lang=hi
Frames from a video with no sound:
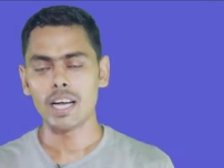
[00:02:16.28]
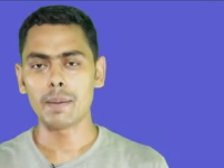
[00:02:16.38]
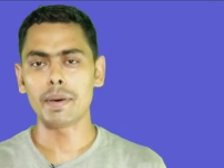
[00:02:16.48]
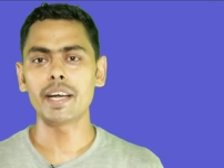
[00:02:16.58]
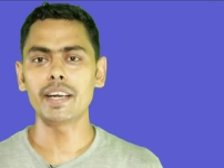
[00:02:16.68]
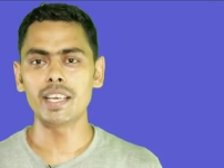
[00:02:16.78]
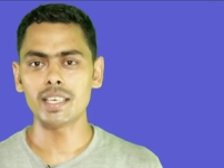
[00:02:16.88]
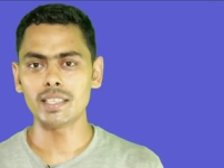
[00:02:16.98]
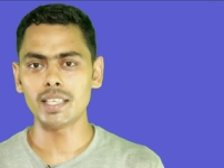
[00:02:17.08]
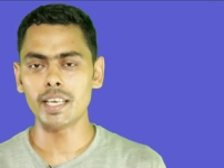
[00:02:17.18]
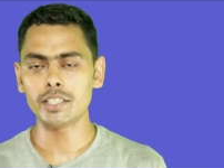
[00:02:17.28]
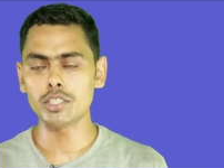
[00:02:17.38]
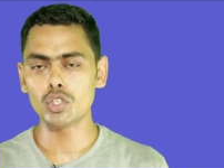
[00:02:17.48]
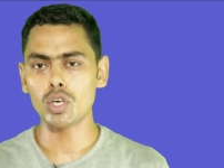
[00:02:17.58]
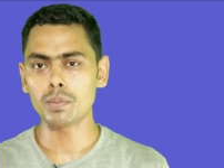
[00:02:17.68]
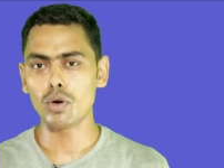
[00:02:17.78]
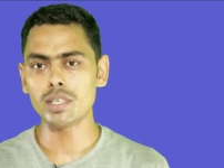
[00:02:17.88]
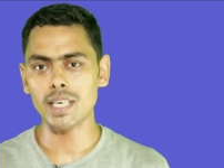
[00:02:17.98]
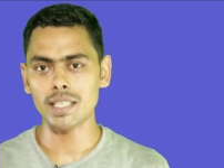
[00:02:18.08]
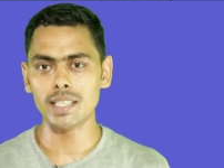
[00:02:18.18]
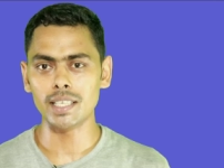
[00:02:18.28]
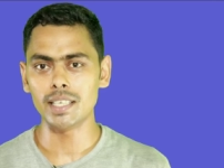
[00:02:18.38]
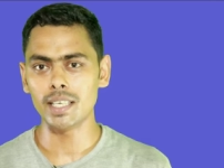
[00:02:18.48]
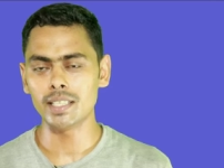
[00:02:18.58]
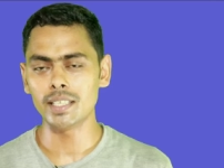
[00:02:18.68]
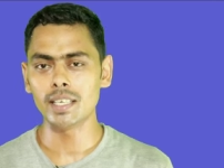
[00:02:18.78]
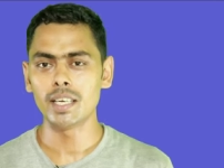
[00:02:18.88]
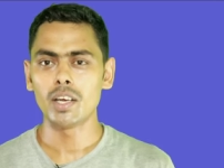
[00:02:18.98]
हमारे इंडिया के अंदर एक चीज़ और बहुत ज़्यादा देखी जाती है